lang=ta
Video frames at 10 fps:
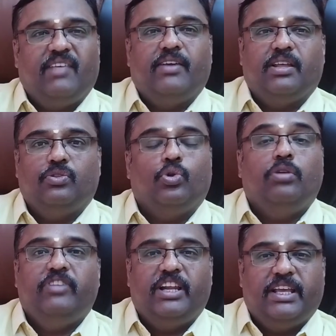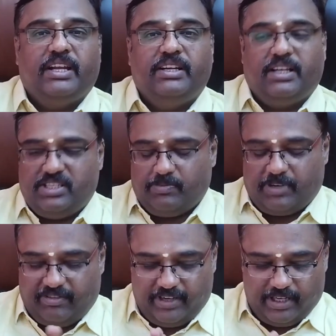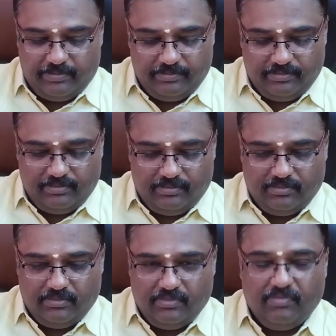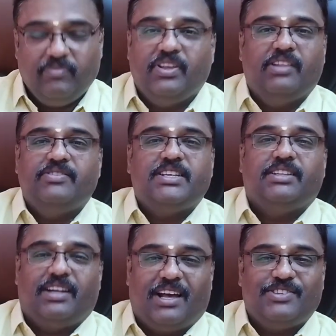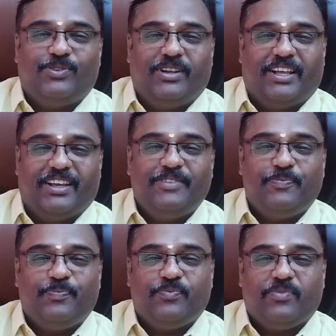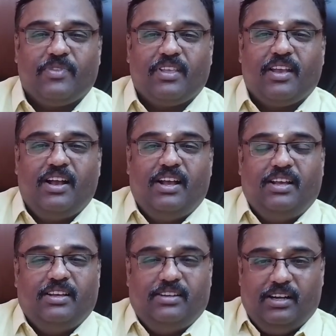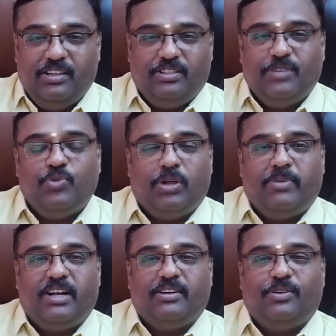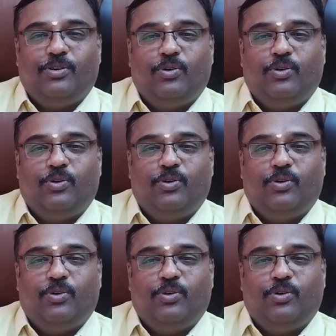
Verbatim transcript: எனவே தோல்விகளை கண்டு அச்சப்பட வேண்டாம் இந்த விஷயத்தை நான் சொல்லலைங்க எழுத்தின் மூலமாக